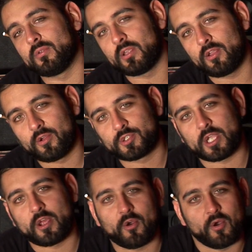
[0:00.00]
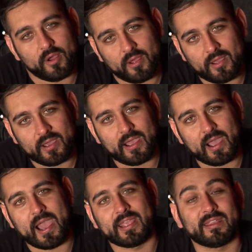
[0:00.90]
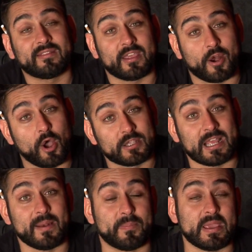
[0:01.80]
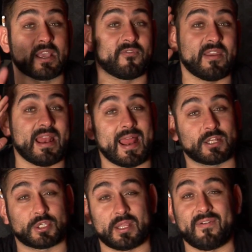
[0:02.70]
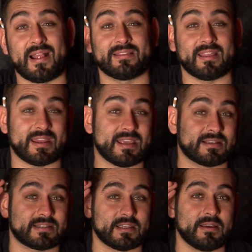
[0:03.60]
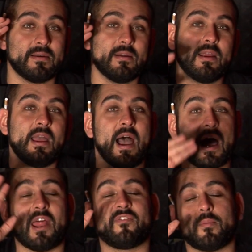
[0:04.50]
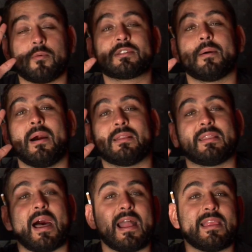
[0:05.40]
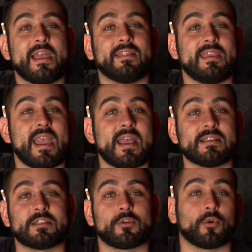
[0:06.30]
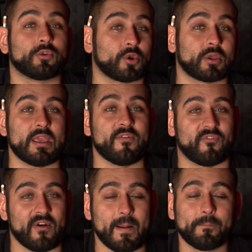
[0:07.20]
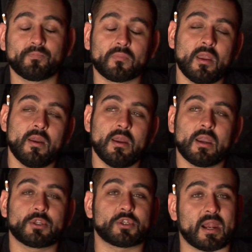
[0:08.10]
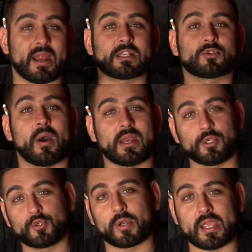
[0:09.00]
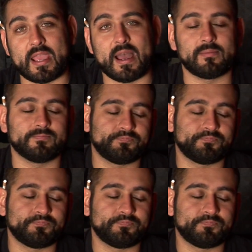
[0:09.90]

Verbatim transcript: Io c'ero ai Tetti Rosa, al Pink Village di Walter X, alla famosa battaglia di Ensi contro Kiffa, c'era Next One in giuria,